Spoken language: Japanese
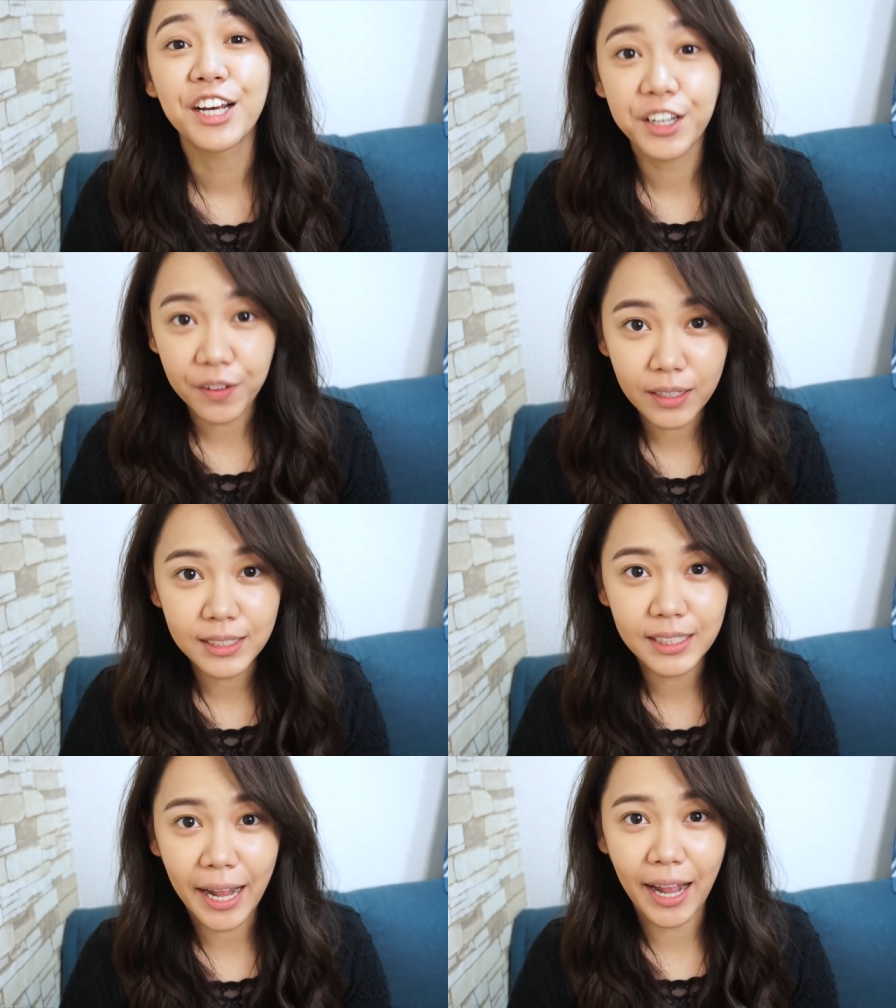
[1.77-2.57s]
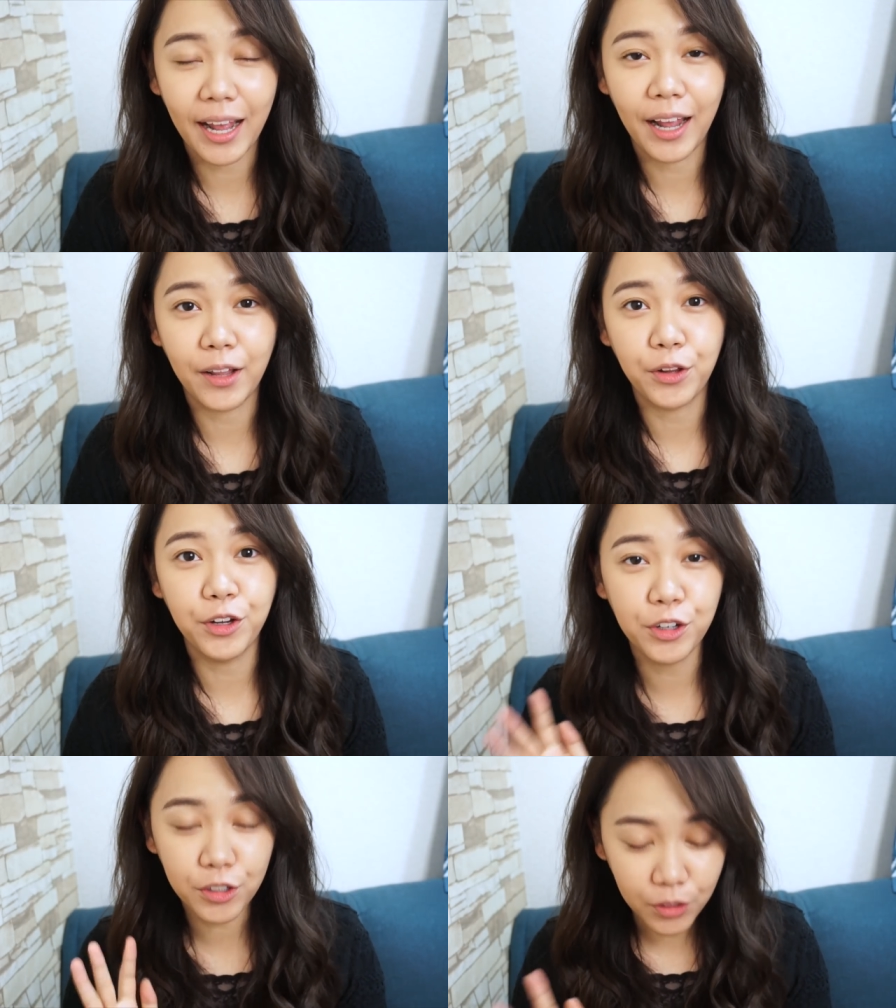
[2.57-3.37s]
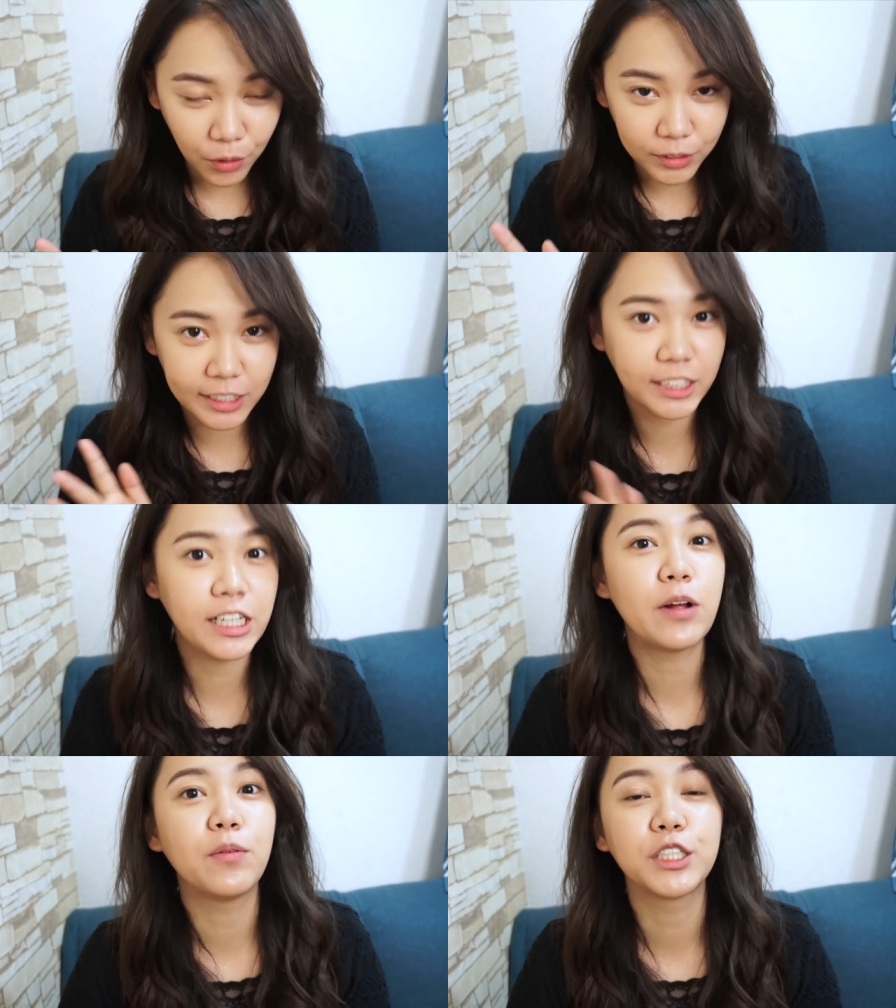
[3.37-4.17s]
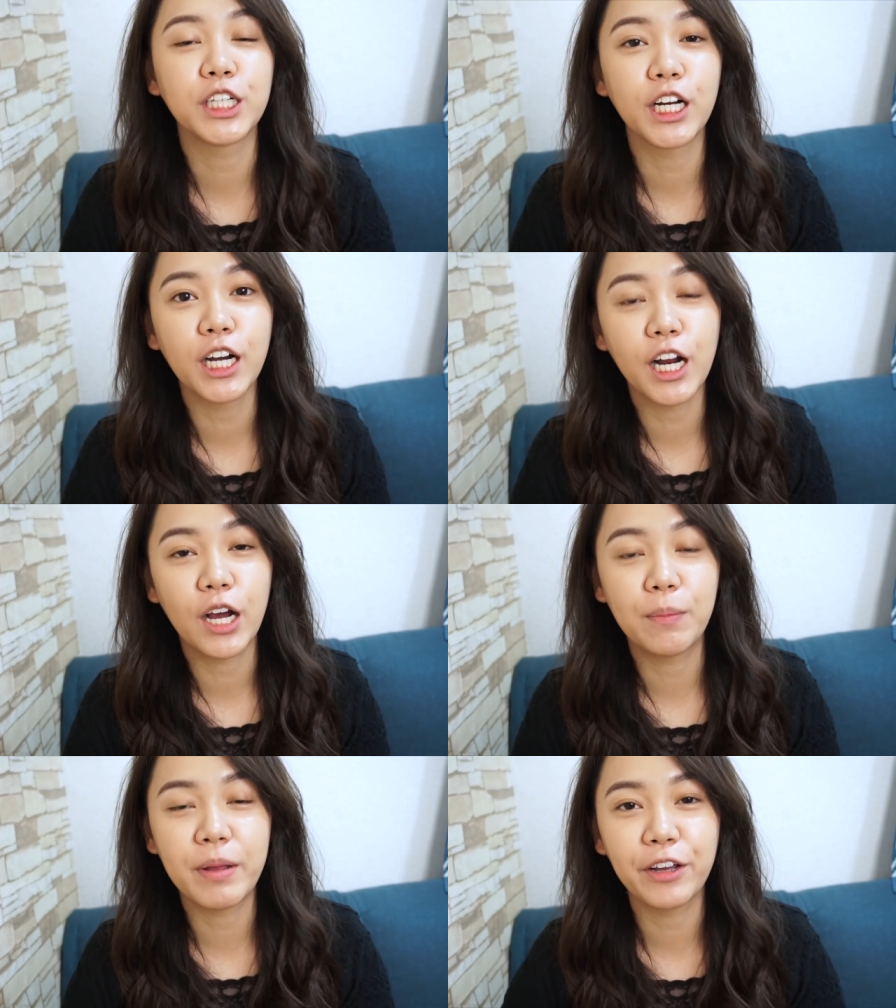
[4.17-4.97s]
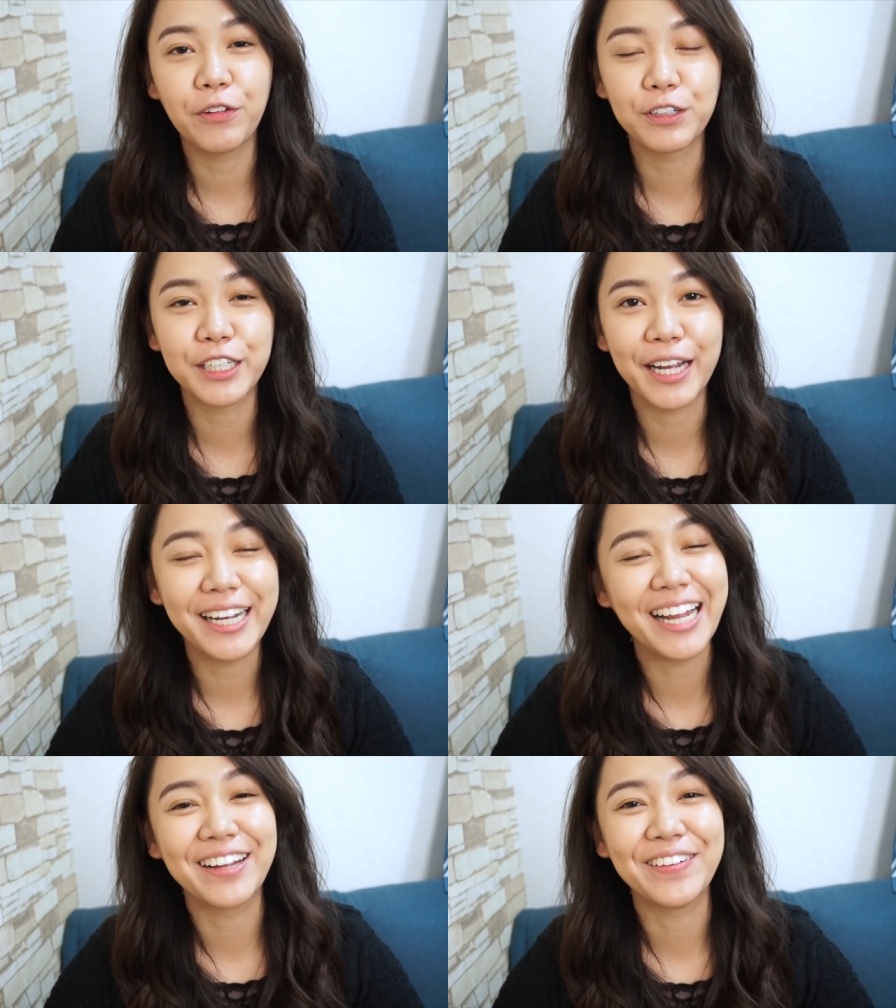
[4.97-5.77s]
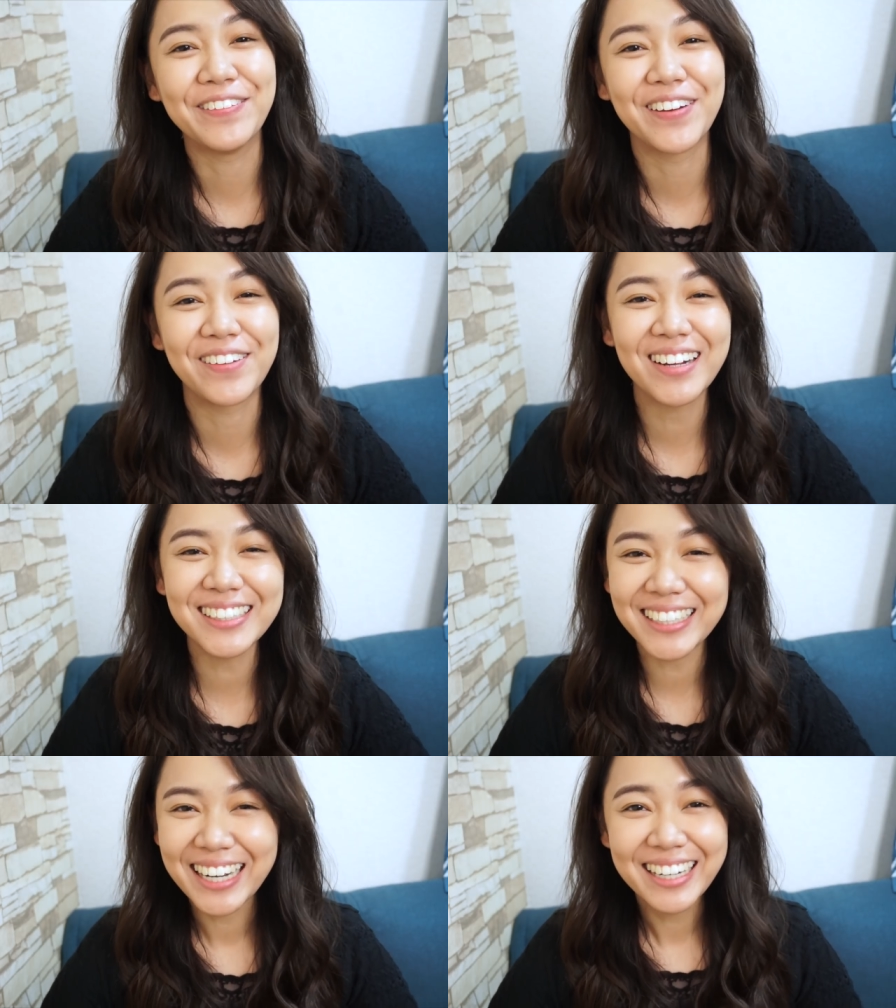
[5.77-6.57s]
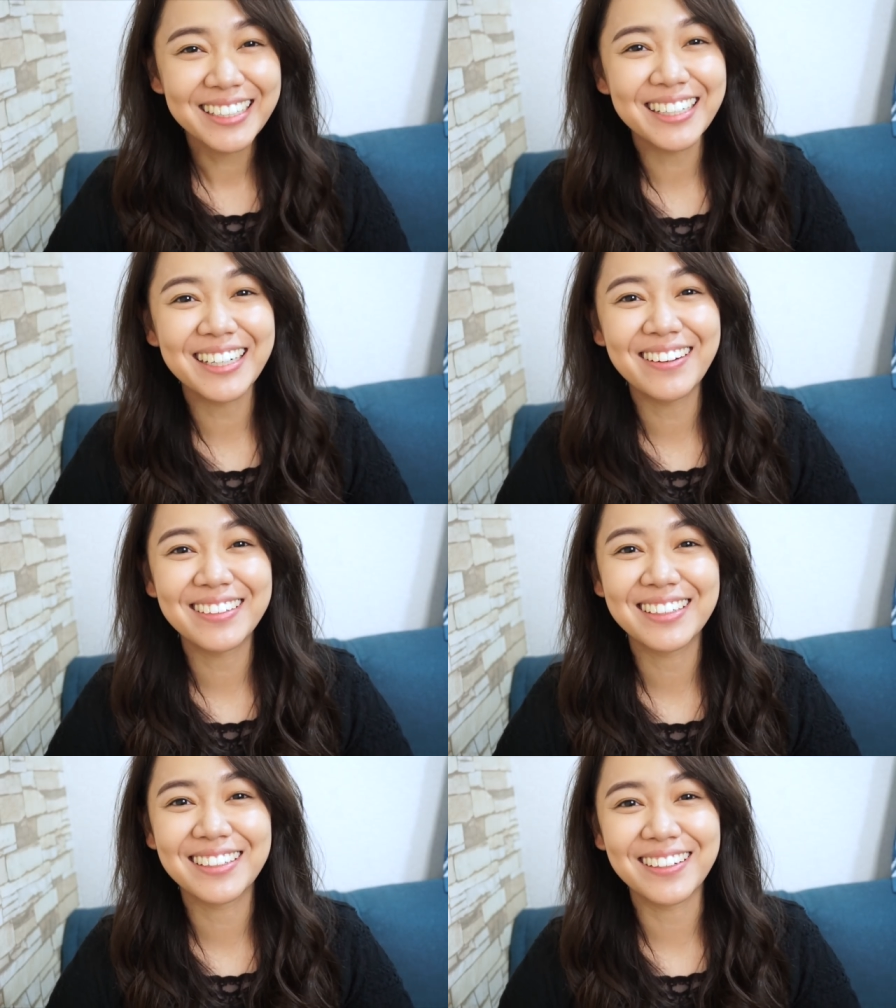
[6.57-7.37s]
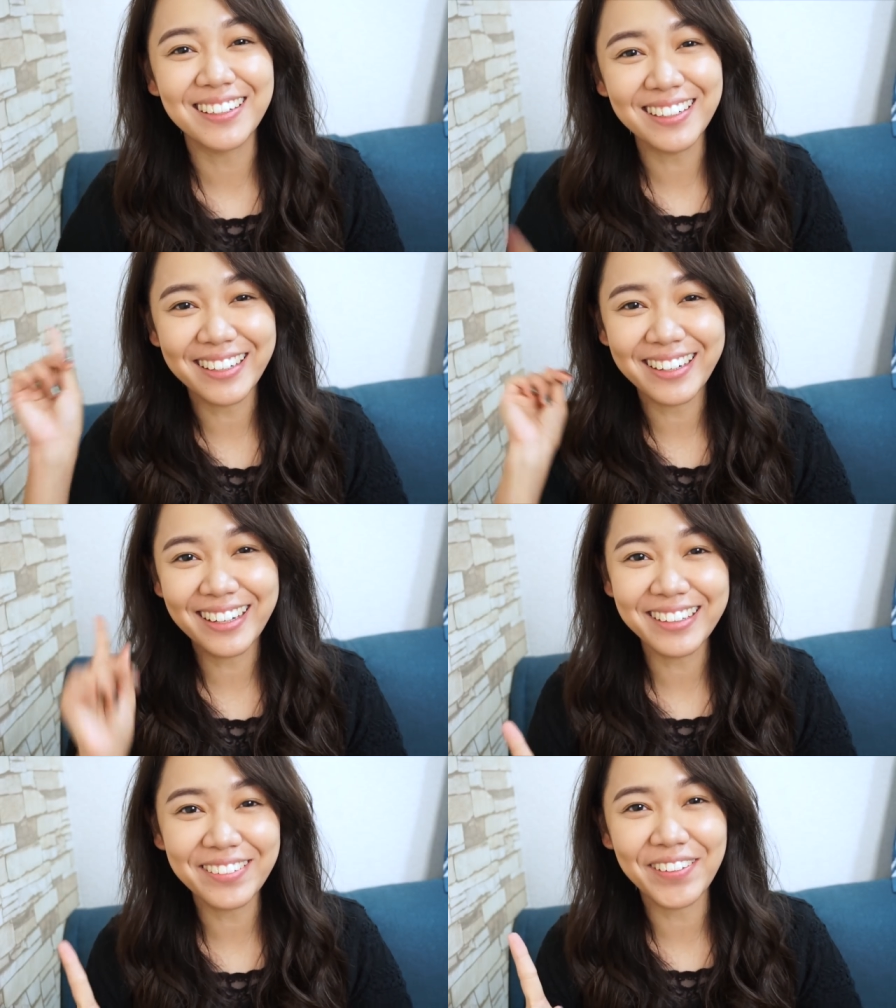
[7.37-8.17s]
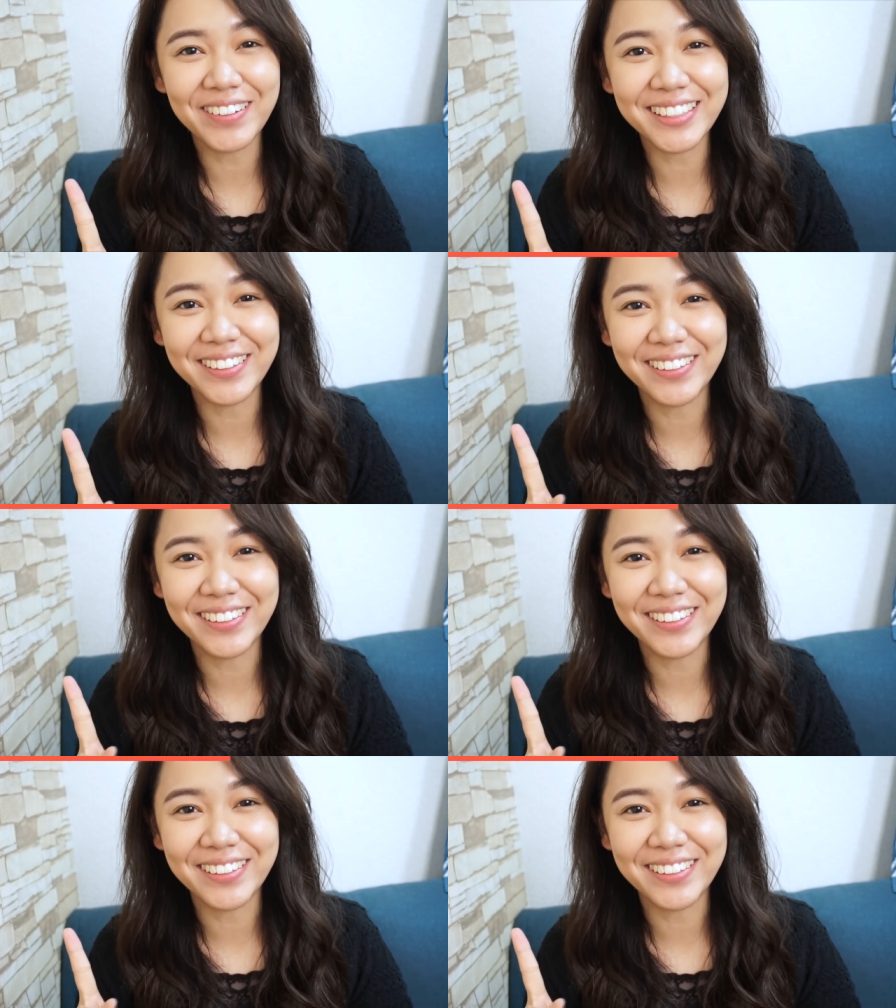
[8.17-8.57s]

今日はですね、えっ、ー、と、ゆるっと雑談をしながらメイクをしていきたいと思います。それでは早速、行ってみましょう。